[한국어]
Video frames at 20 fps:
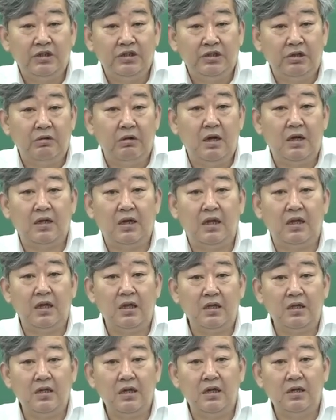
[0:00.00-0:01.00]
정확하게
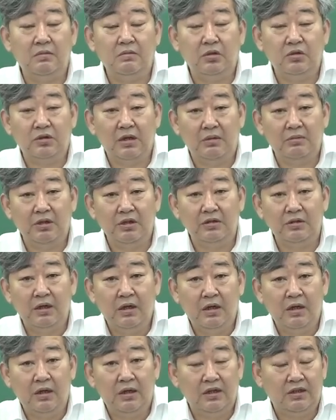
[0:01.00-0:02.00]
이해를 못하면
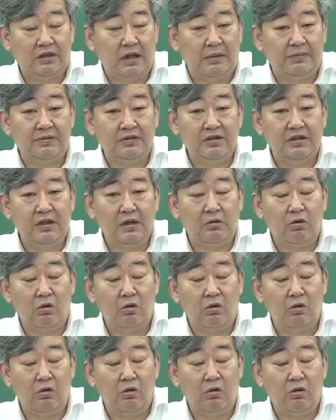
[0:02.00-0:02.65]
답쓰기가